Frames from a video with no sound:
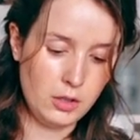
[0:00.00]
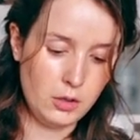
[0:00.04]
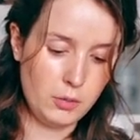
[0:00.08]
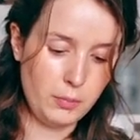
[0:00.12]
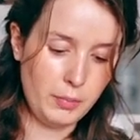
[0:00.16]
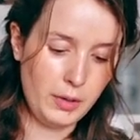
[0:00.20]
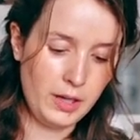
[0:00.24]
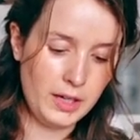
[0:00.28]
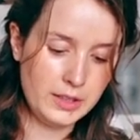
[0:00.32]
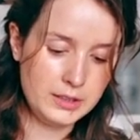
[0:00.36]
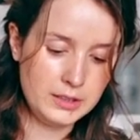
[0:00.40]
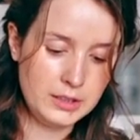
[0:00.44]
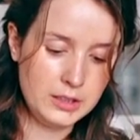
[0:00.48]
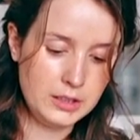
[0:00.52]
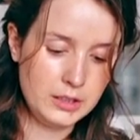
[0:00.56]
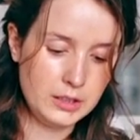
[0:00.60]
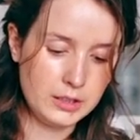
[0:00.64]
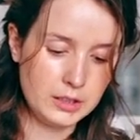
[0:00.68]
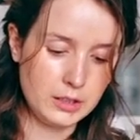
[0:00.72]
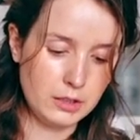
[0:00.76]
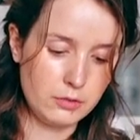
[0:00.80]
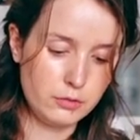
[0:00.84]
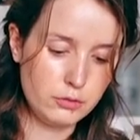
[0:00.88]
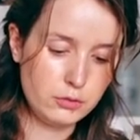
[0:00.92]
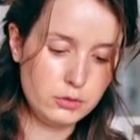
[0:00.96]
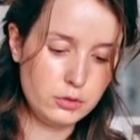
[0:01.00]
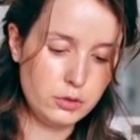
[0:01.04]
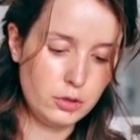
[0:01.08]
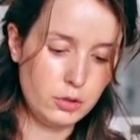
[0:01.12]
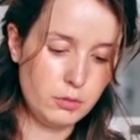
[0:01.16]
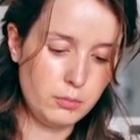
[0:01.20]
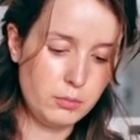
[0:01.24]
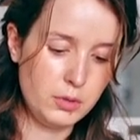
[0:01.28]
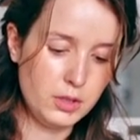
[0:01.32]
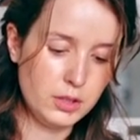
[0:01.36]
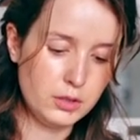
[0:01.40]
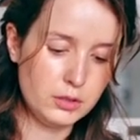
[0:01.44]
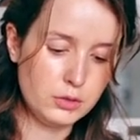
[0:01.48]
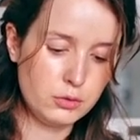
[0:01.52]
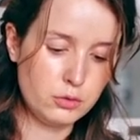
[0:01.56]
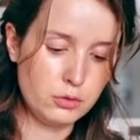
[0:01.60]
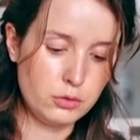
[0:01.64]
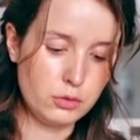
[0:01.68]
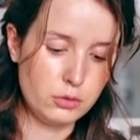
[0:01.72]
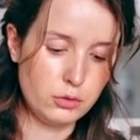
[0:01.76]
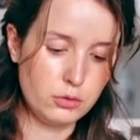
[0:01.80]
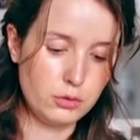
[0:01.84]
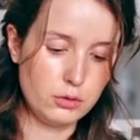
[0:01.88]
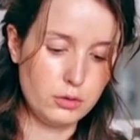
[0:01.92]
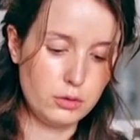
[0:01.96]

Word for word: pratique et ça fonctionne bien parce que